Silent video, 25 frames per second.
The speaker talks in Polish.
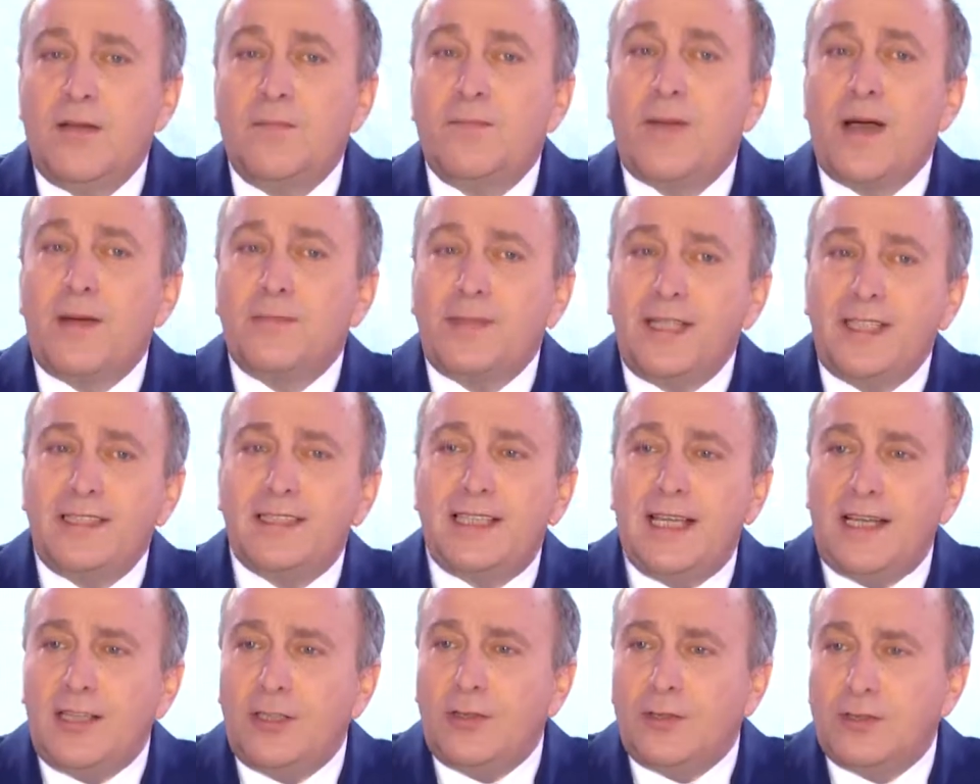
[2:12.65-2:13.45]

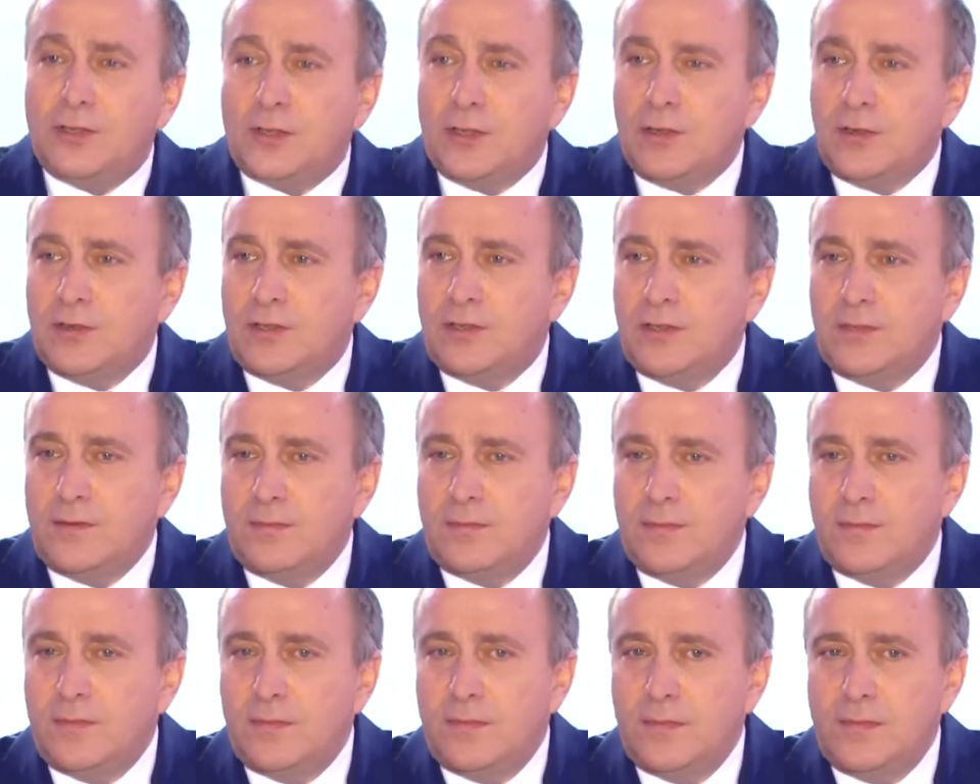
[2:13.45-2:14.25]
Pamiętając o
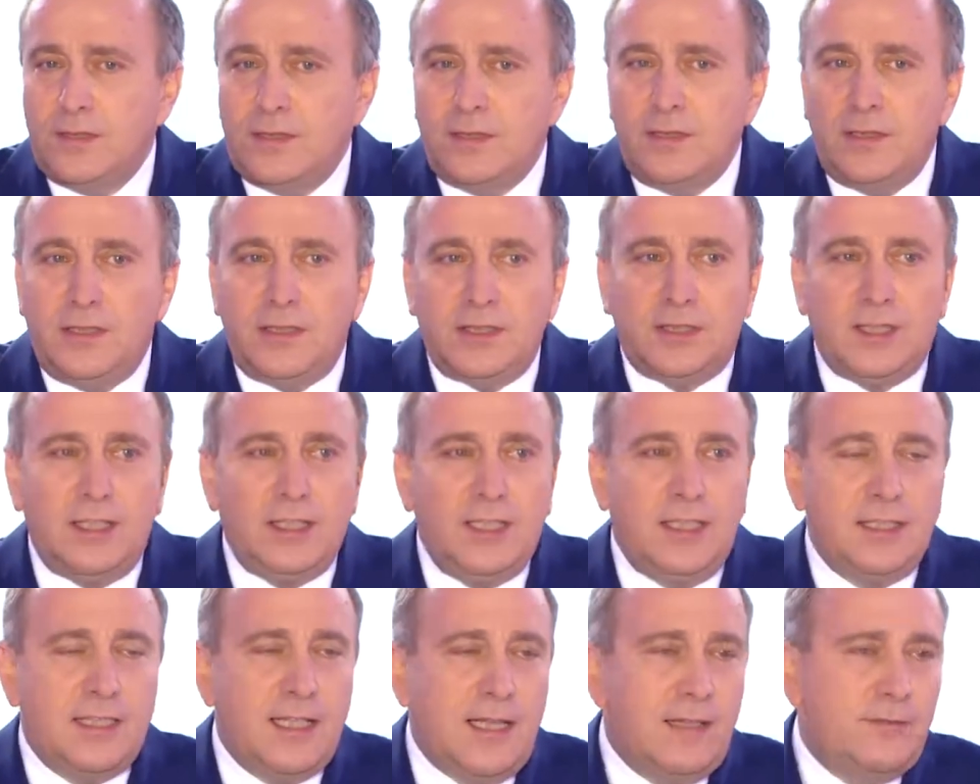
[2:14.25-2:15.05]
tym, że
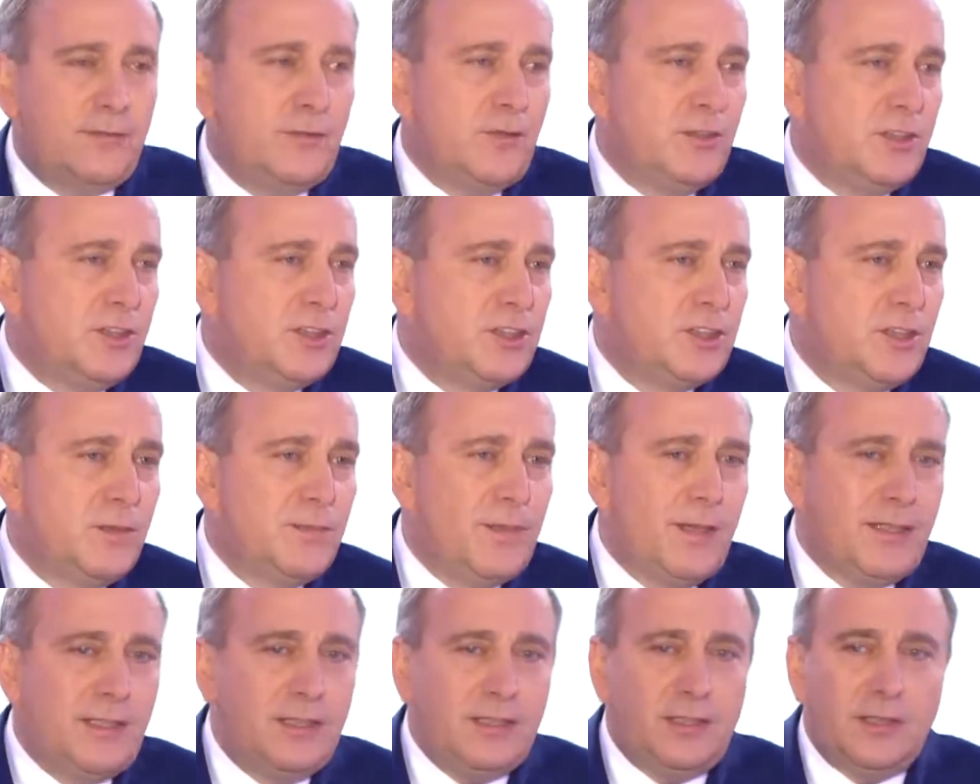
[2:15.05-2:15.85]
niedawno, jeszcze
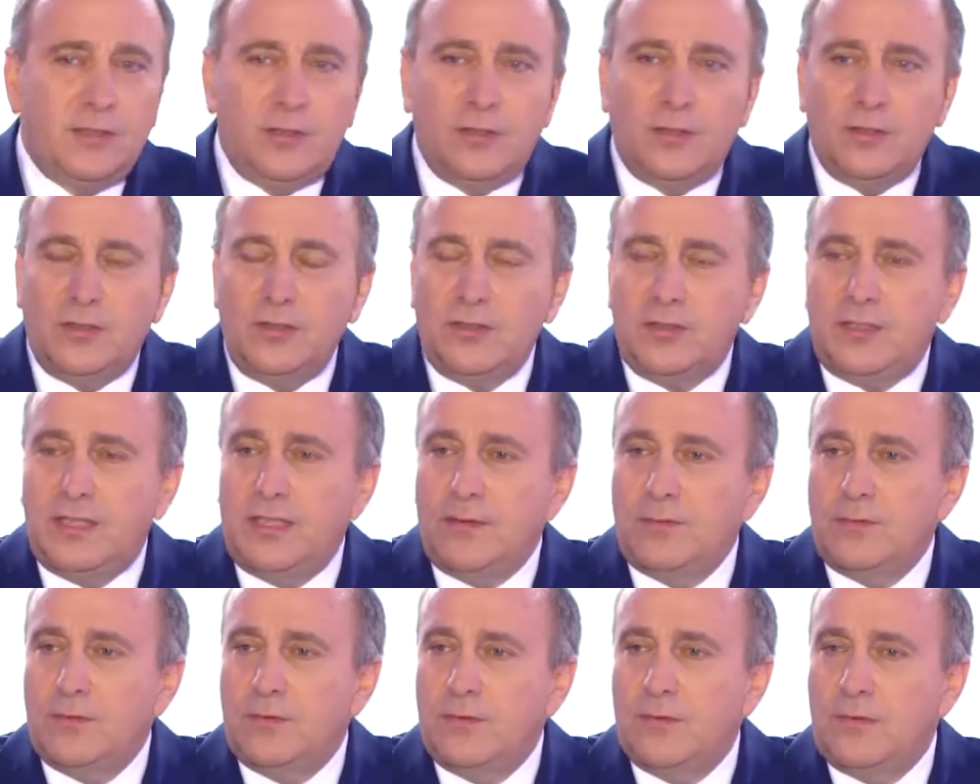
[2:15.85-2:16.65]
parę tygodni
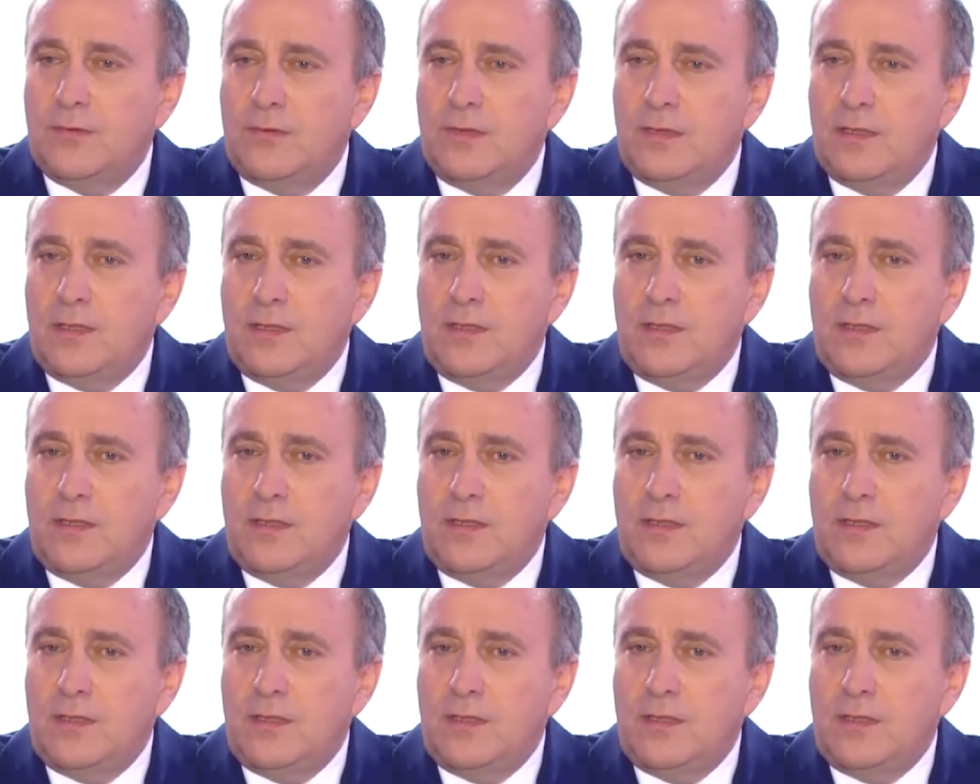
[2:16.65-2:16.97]
temu,